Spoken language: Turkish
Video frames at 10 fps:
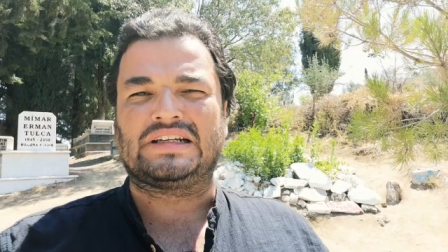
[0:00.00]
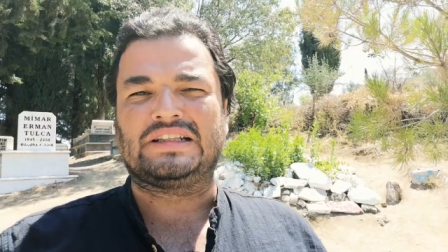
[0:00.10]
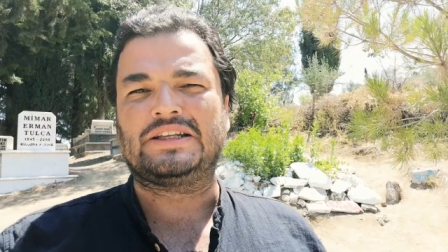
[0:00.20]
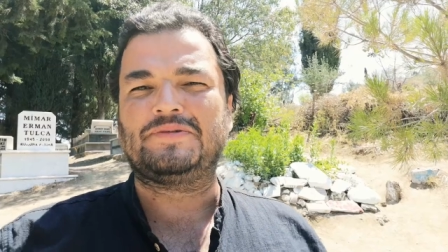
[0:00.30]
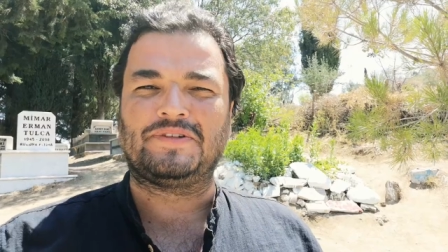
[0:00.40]

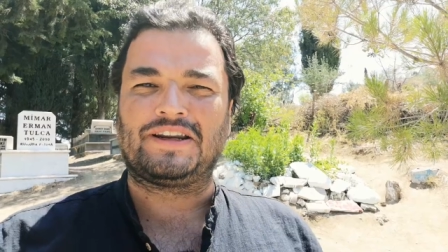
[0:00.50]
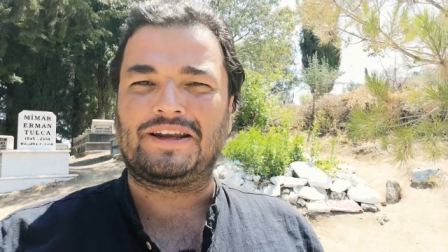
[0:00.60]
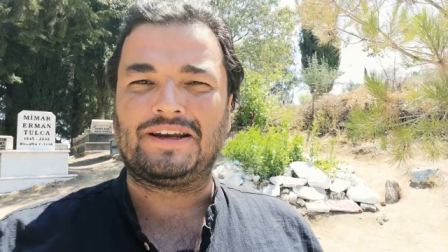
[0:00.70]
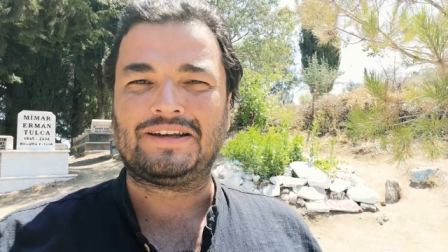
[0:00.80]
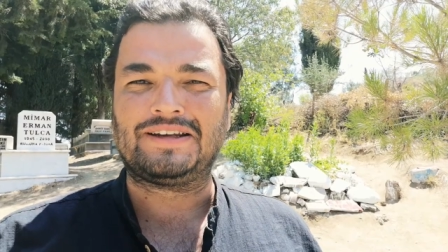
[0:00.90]
anılarım var
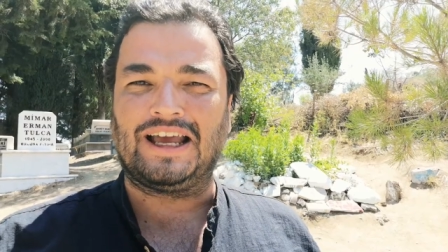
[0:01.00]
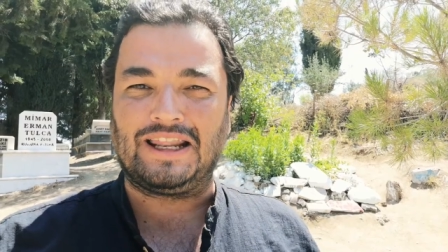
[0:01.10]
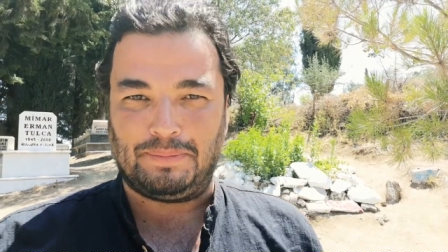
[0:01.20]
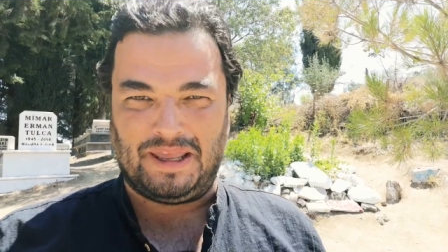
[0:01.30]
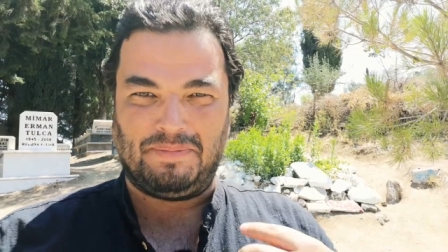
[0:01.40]
ya.
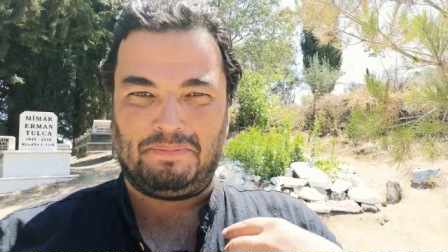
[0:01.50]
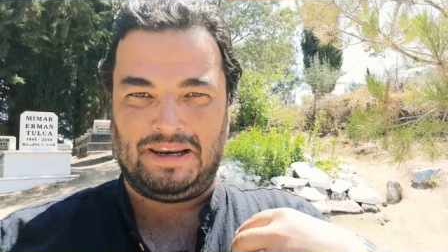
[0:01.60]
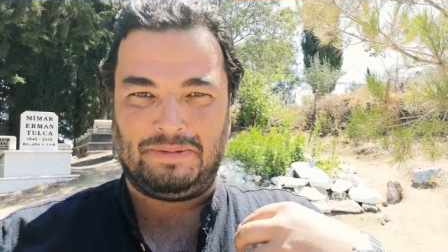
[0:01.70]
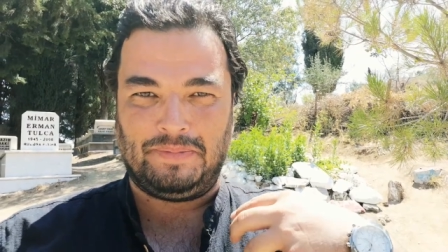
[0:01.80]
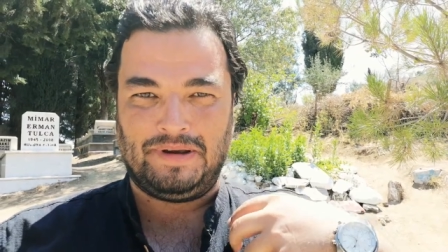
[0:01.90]
Yani benim
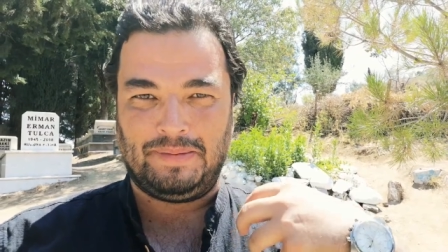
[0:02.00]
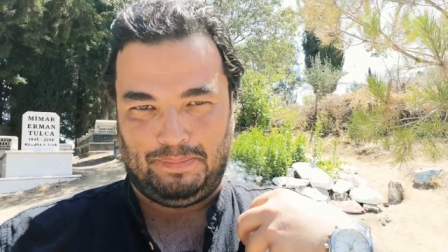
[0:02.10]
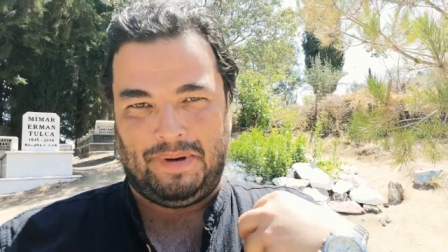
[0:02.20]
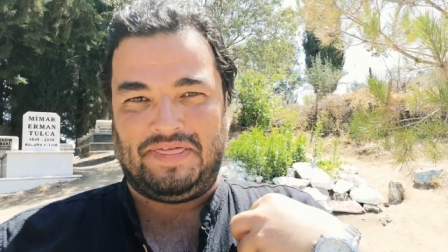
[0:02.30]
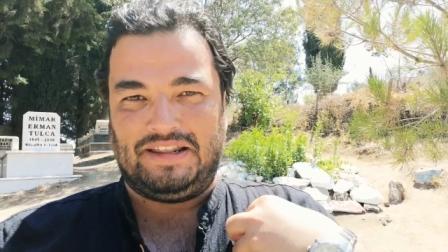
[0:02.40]
benim
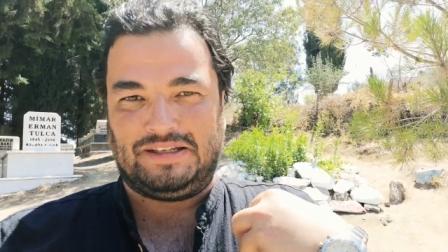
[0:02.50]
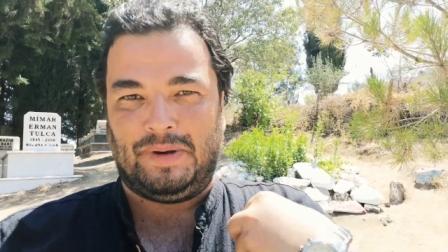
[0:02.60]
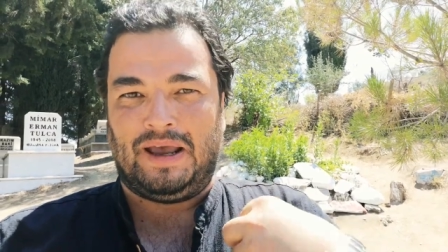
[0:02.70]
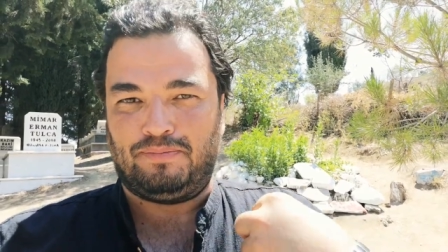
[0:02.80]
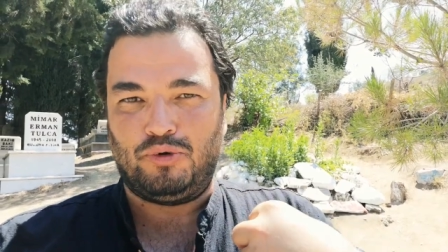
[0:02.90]

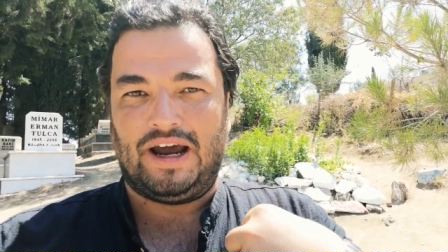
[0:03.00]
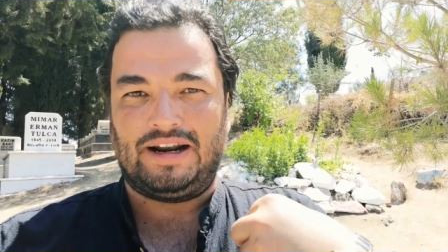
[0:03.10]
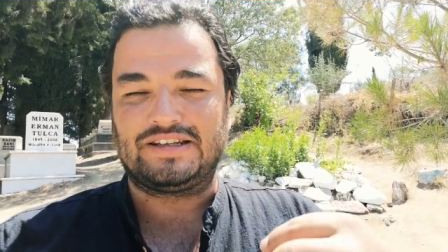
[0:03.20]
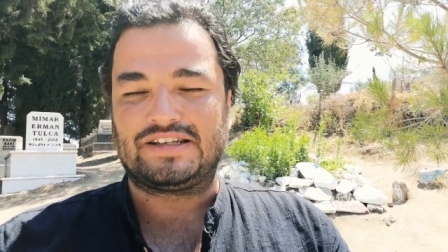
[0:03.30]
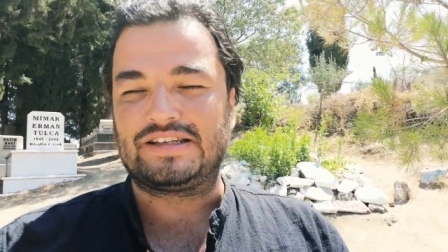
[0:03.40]
bendeniz ben bu
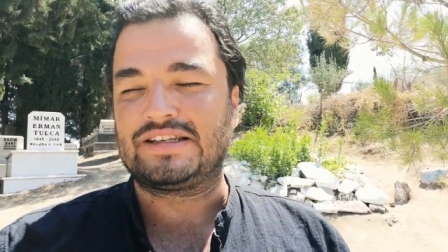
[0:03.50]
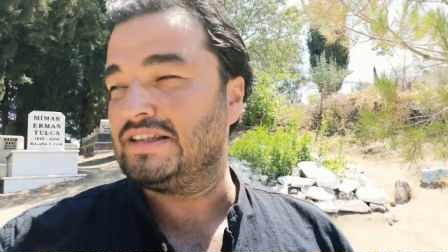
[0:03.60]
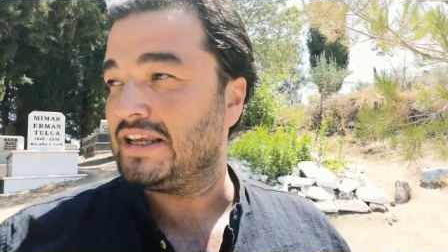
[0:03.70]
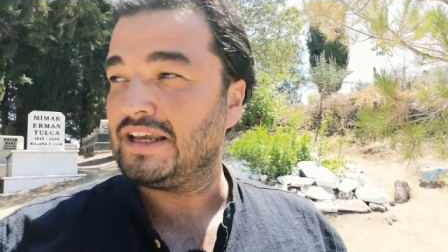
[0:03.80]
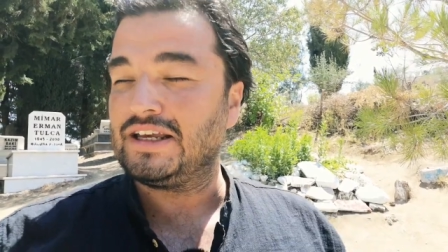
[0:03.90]

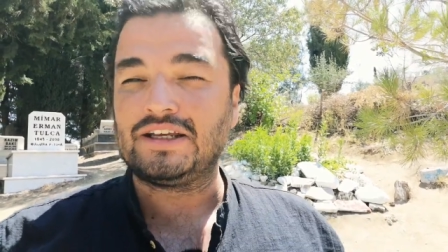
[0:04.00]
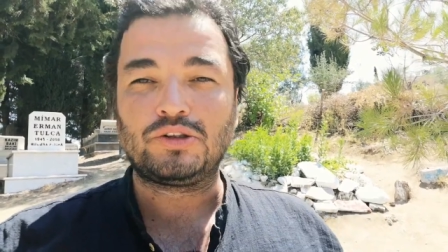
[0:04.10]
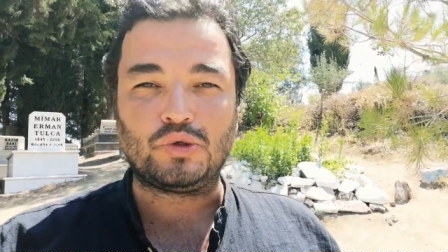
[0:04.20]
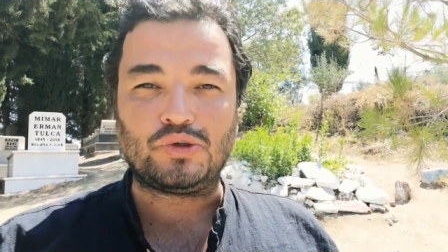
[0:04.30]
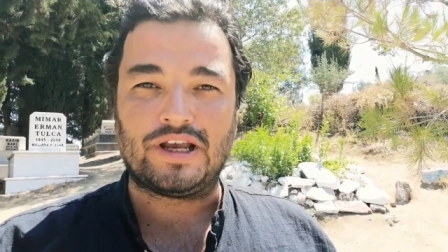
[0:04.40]
kardeşinizin
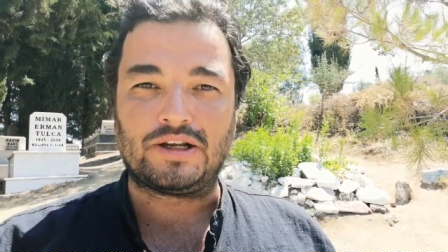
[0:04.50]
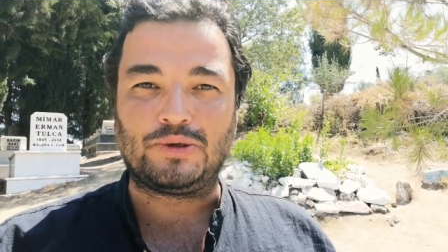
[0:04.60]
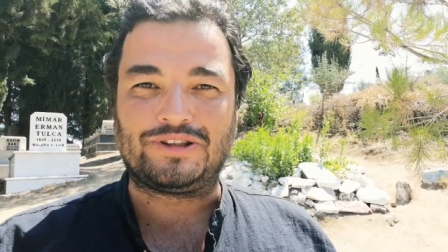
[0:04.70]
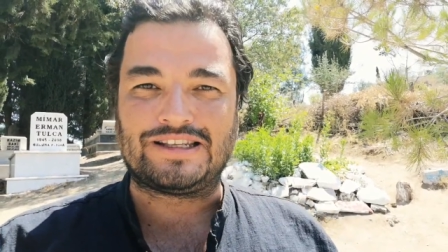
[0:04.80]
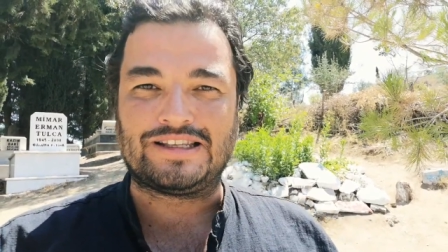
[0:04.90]
Tuncel
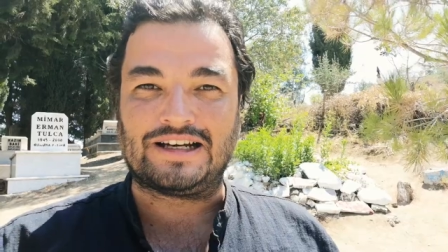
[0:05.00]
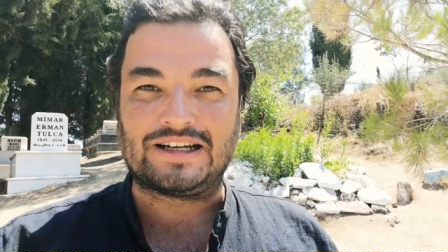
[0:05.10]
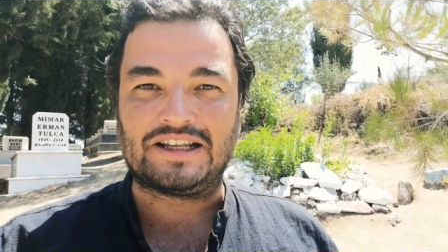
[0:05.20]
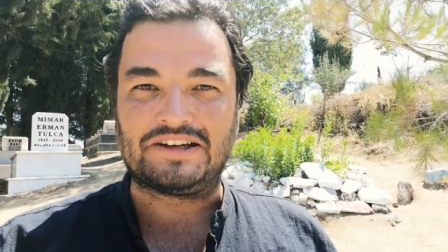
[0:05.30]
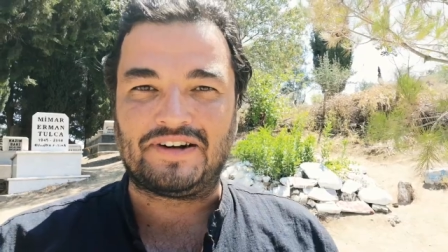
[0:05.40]
Kurtiz'le anıları